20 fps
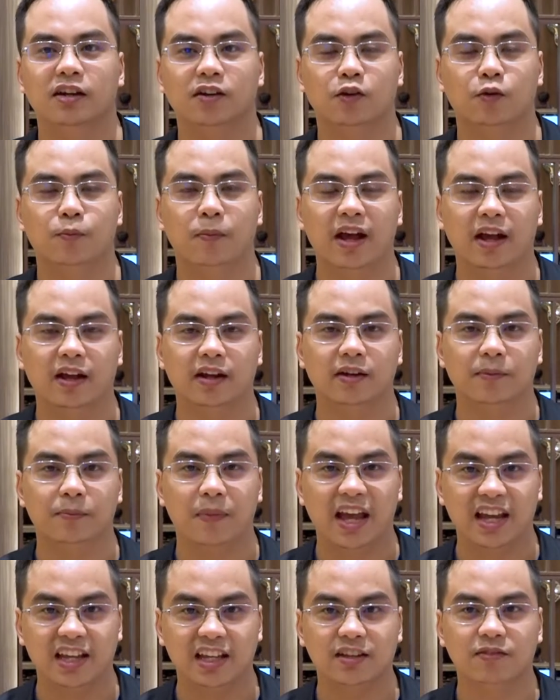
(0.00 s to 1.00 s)
cô
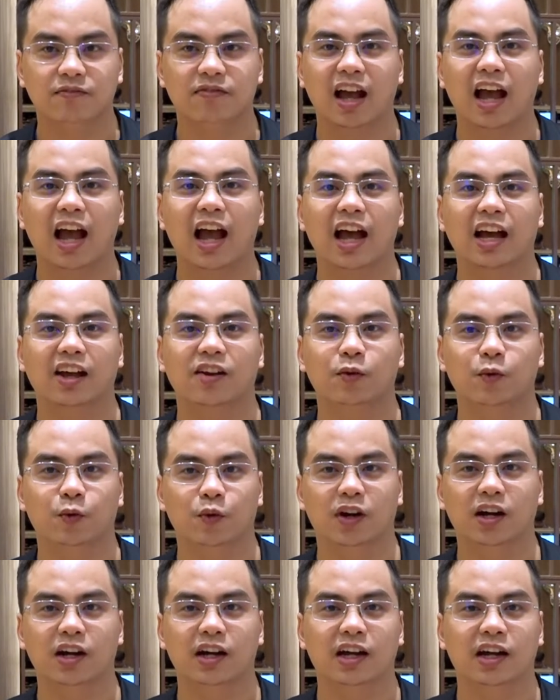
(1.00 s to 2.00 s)
Mến và
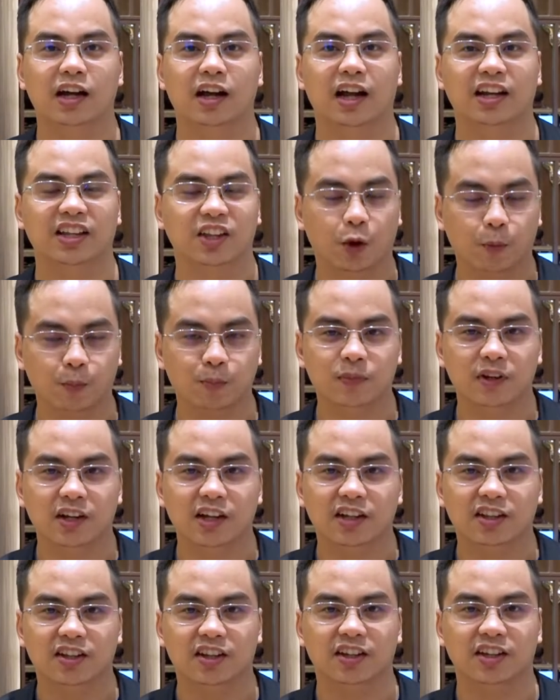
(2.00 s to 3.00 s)
của anh Dũng
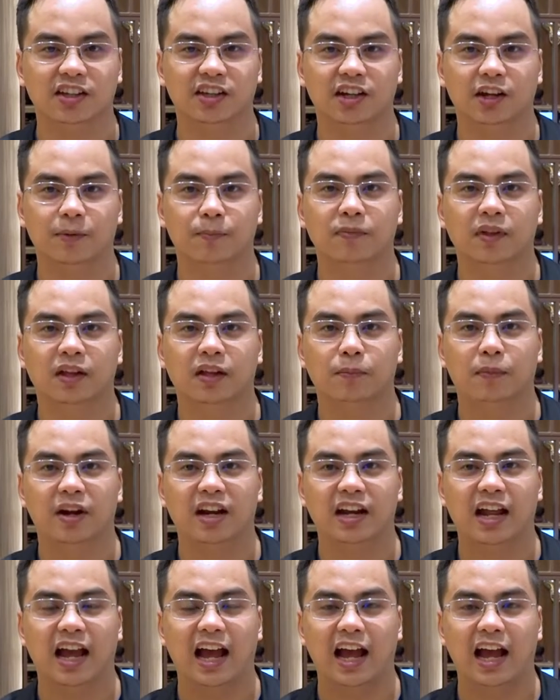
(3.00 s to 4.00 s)
thì
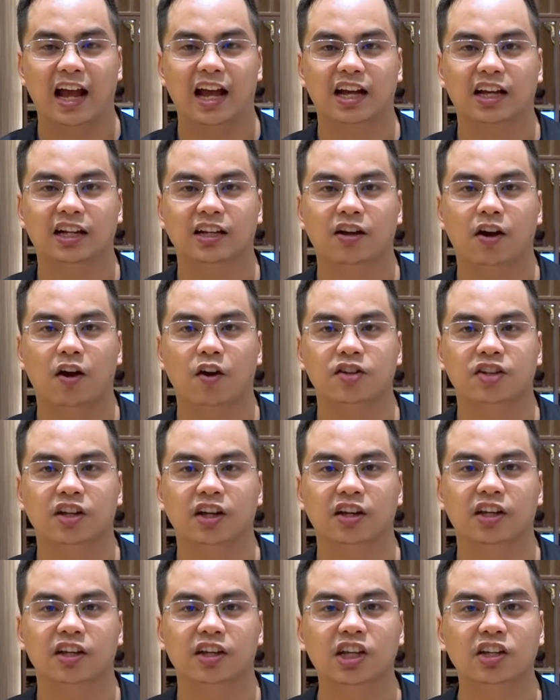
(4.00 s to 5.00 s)
mình đã có
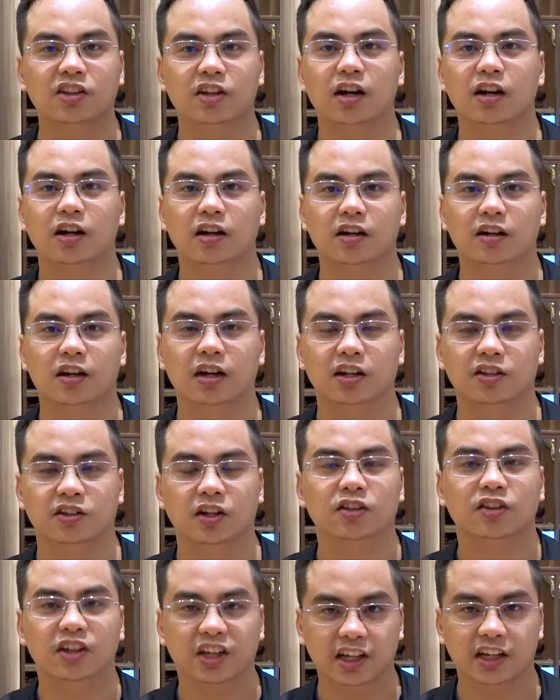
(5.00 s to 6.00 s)
những cái kiến thức rất là
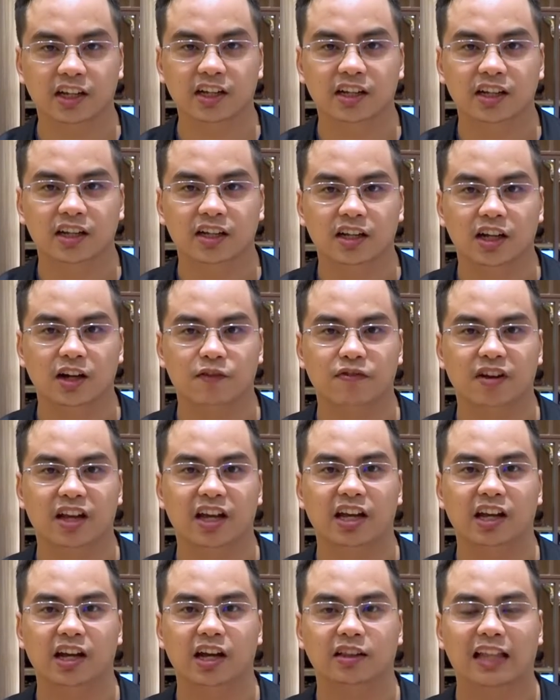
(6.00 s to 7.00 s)
thực tiễn
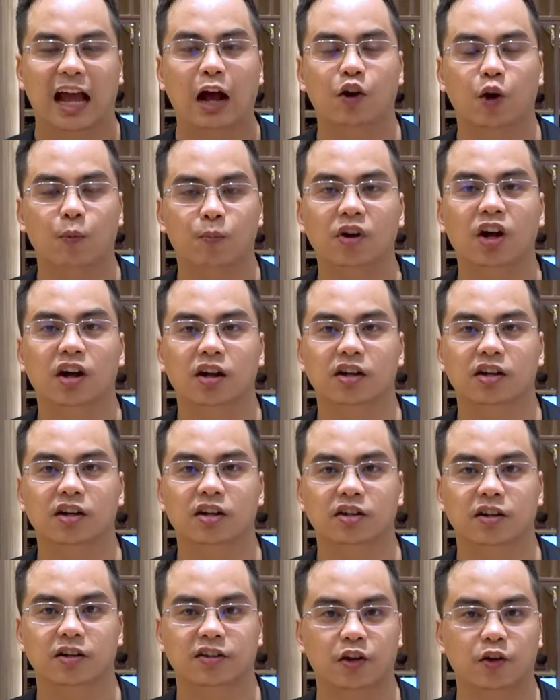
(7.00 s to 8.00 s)
về tạo động lực
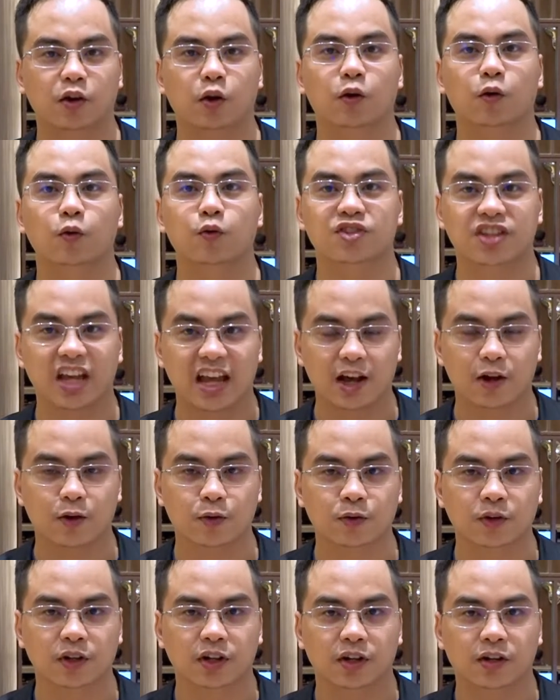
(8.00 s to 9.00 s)
cho đội ngũ
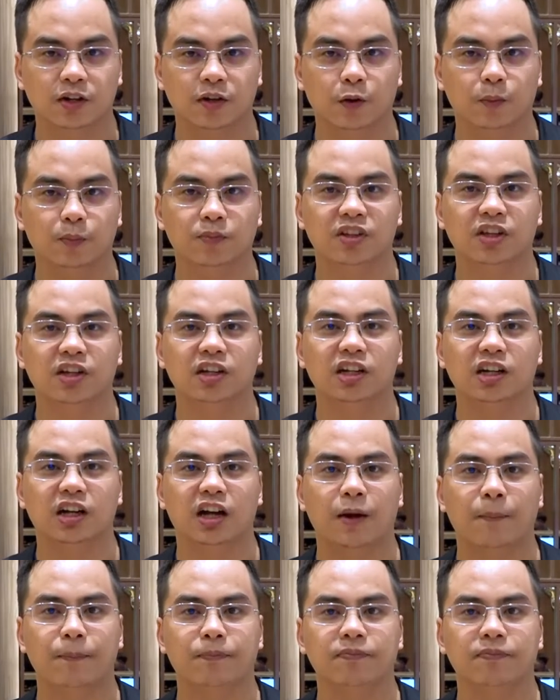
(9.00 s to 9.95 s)
sale, cũng như